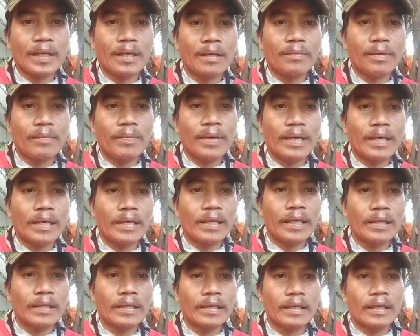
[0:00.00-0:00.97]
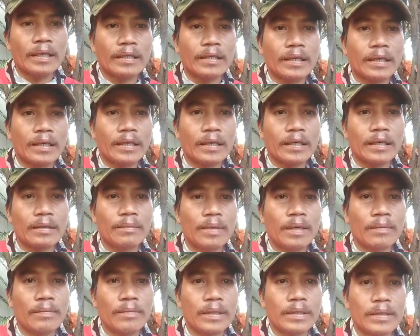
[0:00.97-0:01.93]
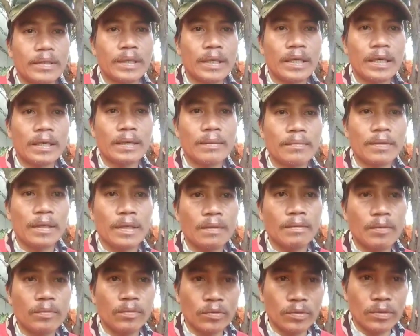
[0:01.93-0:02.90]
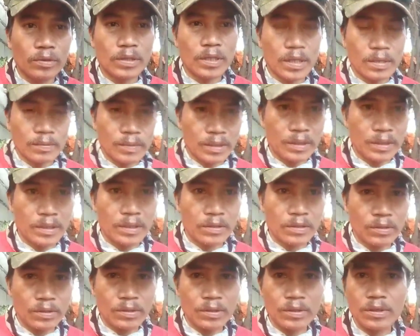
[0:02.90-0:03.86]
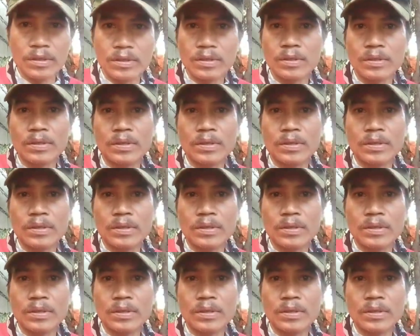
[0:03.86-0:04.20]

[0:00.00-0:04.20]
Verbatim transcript: kababayan natin nasa ibang bansa marami pong salamat sa inyo